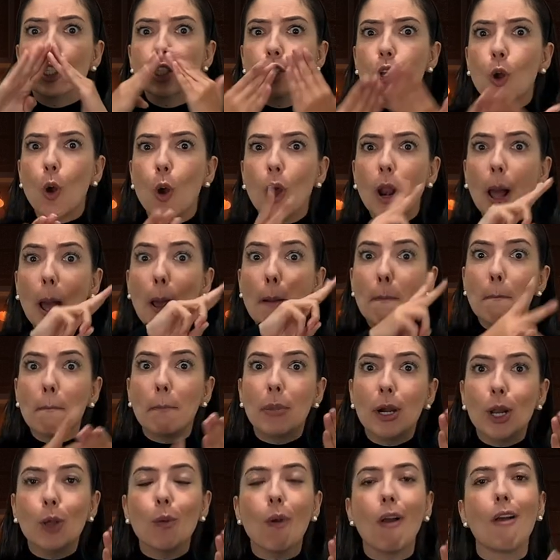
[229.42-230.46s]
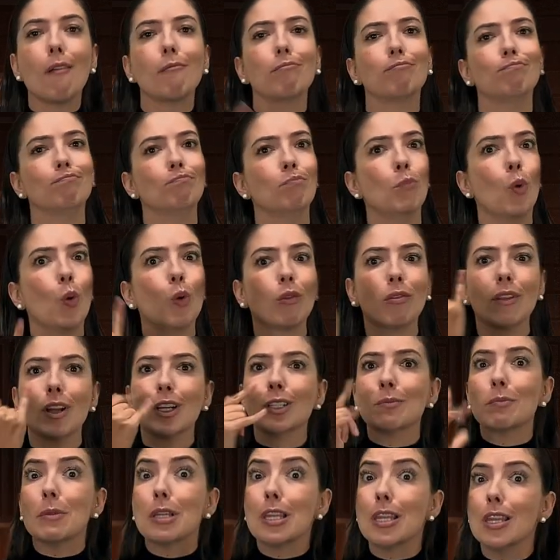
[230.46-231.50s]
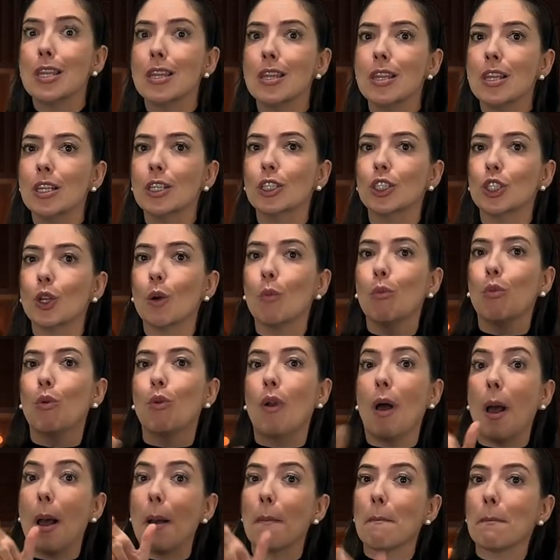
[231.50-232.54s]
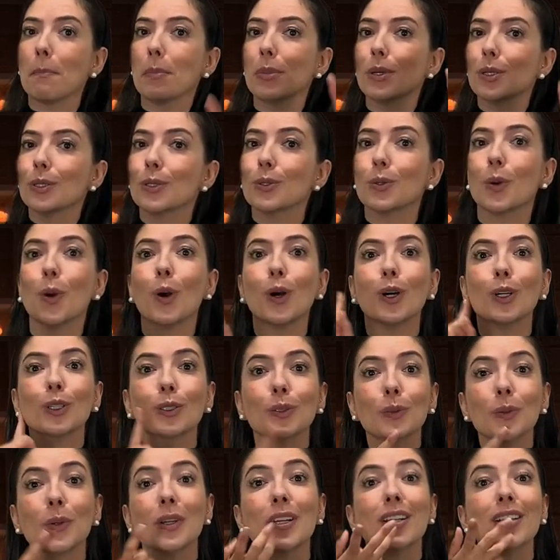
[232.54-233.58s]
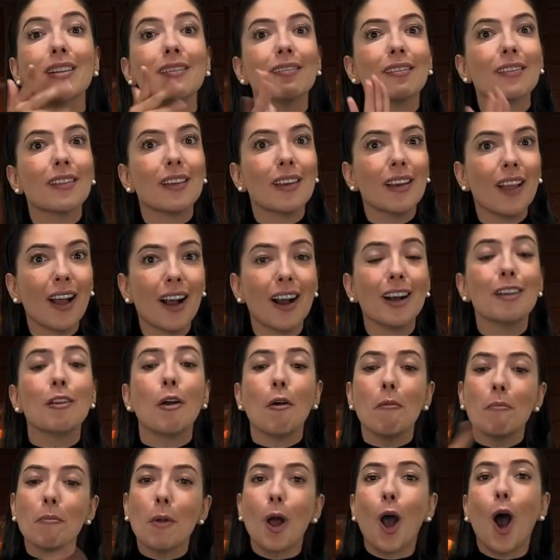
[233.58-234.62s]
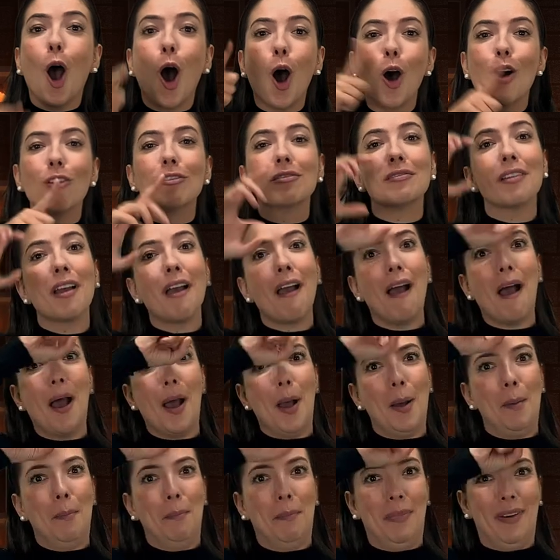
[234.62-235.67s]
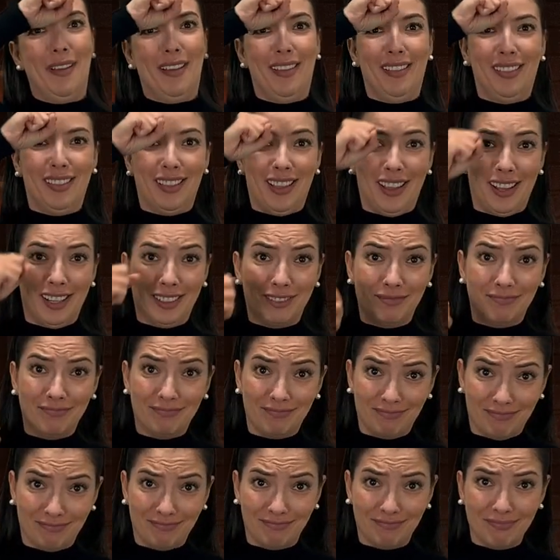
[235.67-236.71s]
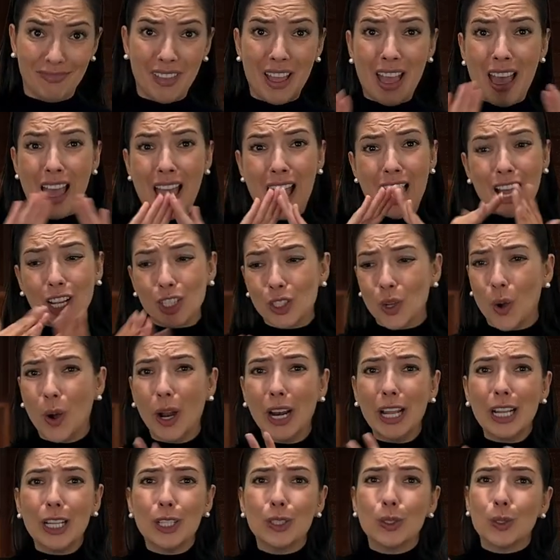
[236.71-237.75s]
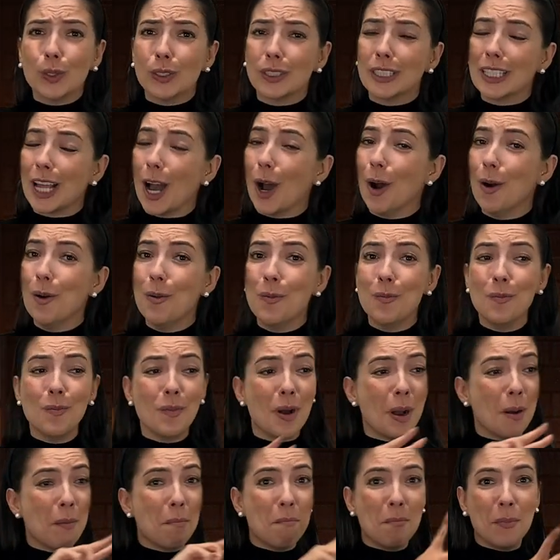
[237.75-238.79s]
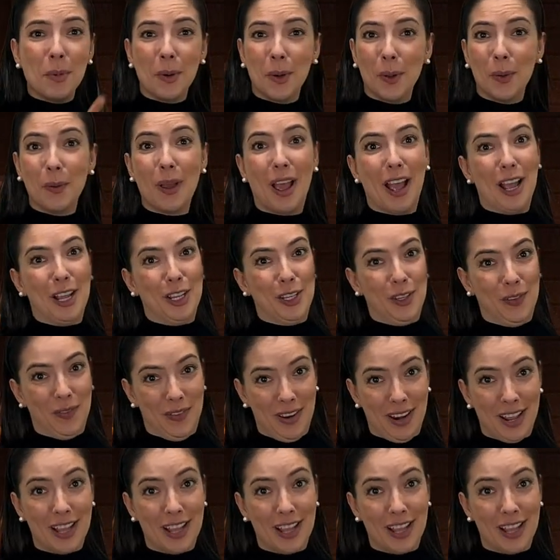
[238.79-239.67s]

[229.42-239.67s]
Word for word: precisam buscar a escola bilíngue. É importante que as famílias pesquisem uma escola bilíngue para que as crianças consigam aprender. A escola de inclusão e a